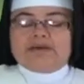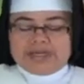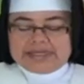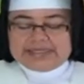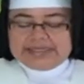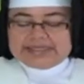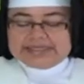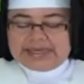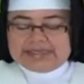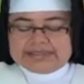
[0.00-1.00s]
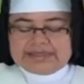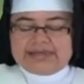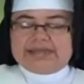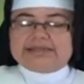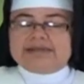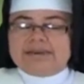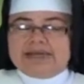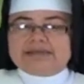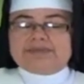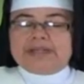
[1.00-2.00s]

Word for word: concretiza y se realiza más